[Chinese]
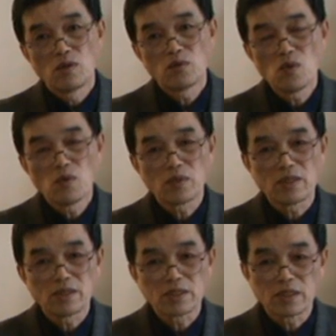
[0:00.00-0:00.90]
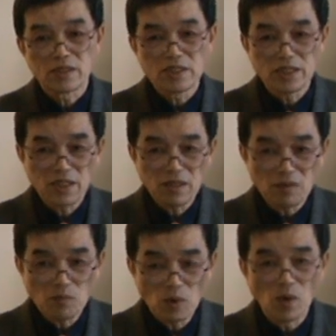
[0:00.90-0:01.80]
中国的这个清
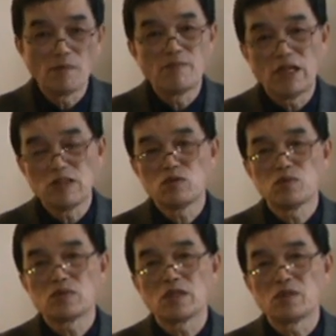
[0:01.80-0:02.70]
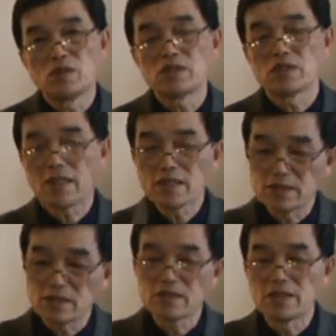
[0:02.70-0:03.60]
末民初的学者梁
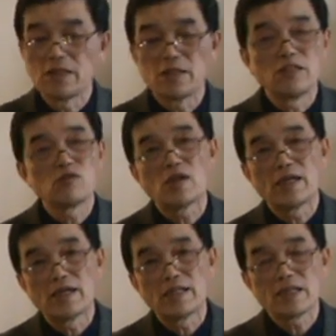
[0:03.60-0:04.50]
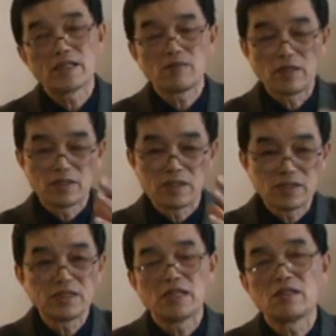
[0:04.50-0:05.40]
启超先生提出来的。他认为
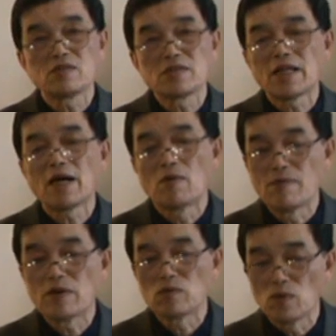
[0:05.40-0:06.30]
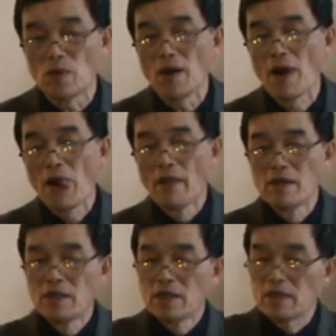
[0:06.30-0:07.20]
世界有四大文明古国。
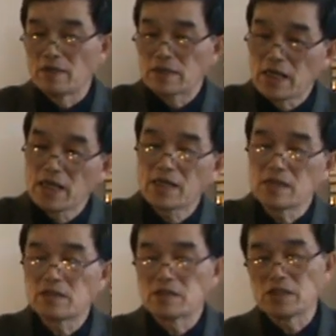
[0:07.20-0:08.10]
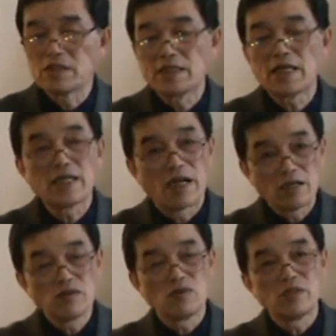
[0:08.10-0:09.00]
那第一个呢，就是西亚两
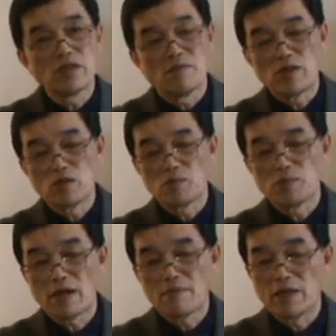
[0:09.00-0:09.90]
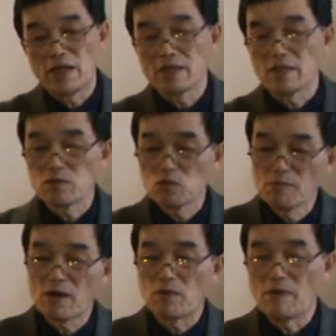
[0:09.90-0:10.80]
河流域的美索不达米亚的苏
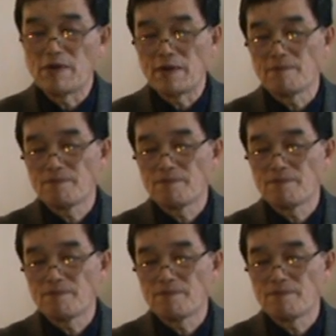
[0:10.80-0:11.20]
美尔文明；